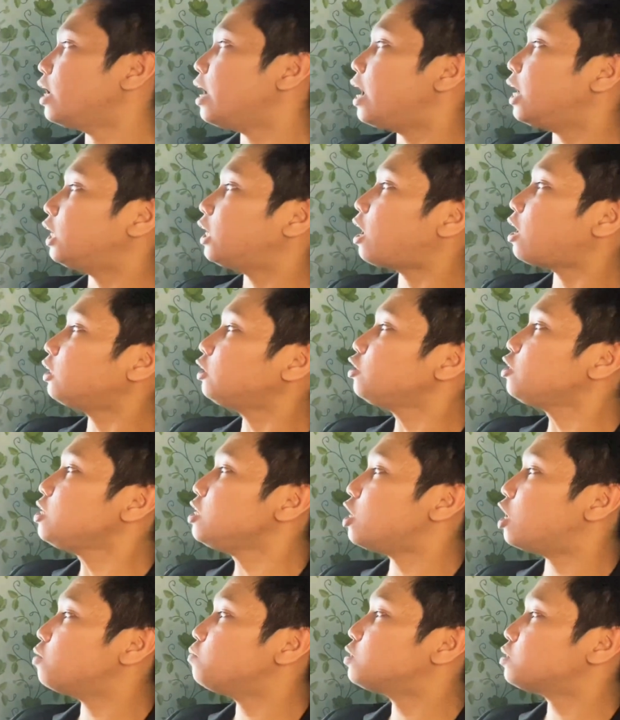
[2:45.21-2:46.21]
Carol
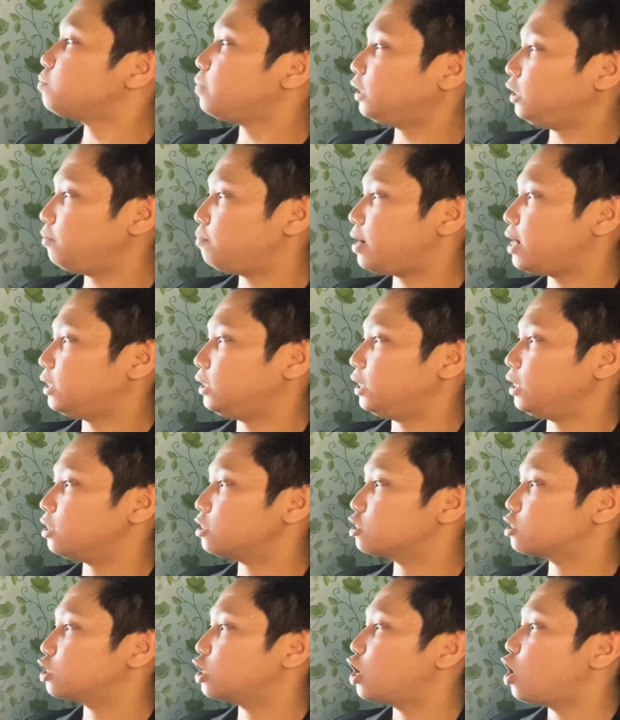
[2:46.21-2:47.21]
loves
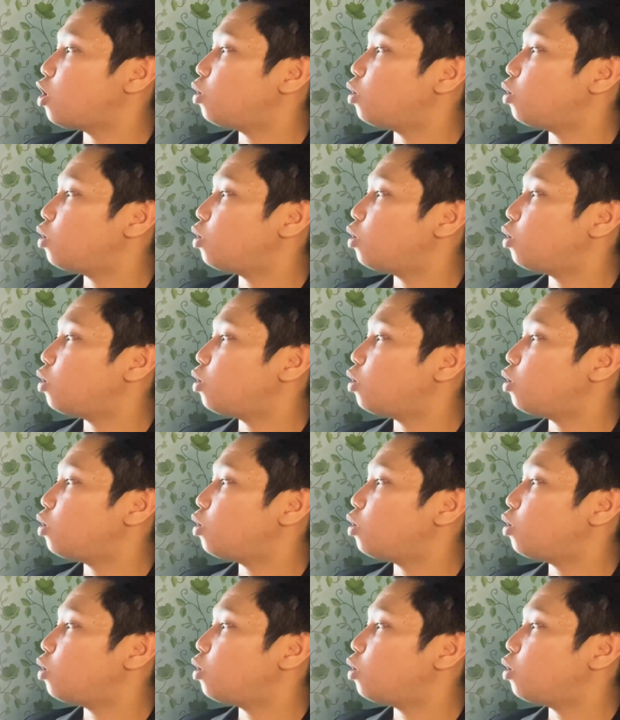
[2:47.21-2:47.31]
mathematics.